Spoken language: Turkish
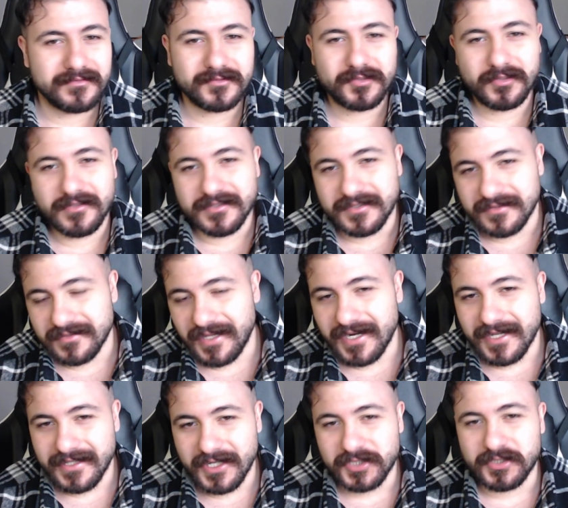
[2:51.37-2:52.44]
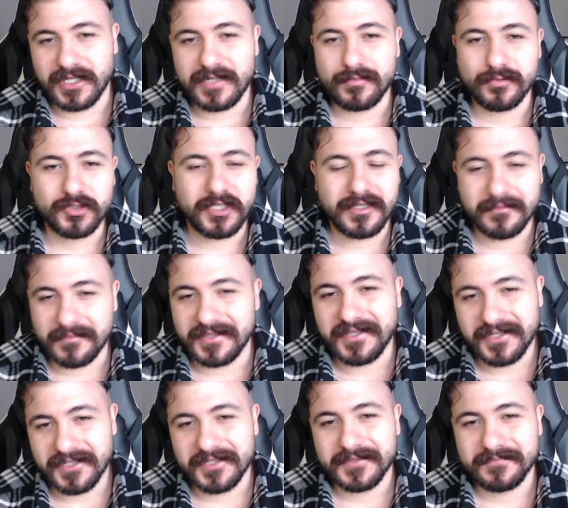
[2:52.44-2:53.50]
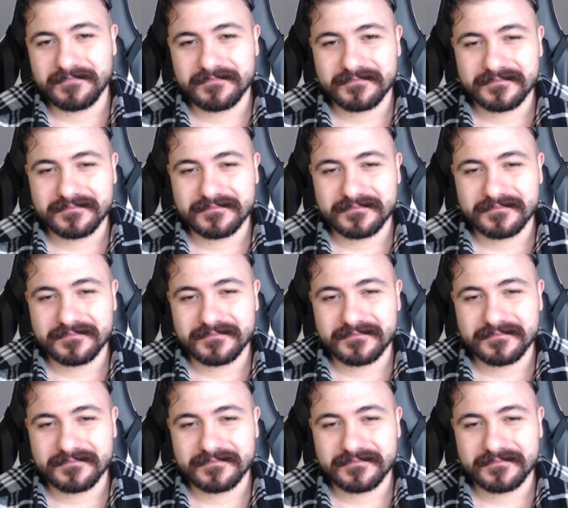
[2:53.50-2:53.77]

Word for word: Sonrasında arkadaşlarla buluşalım dedik.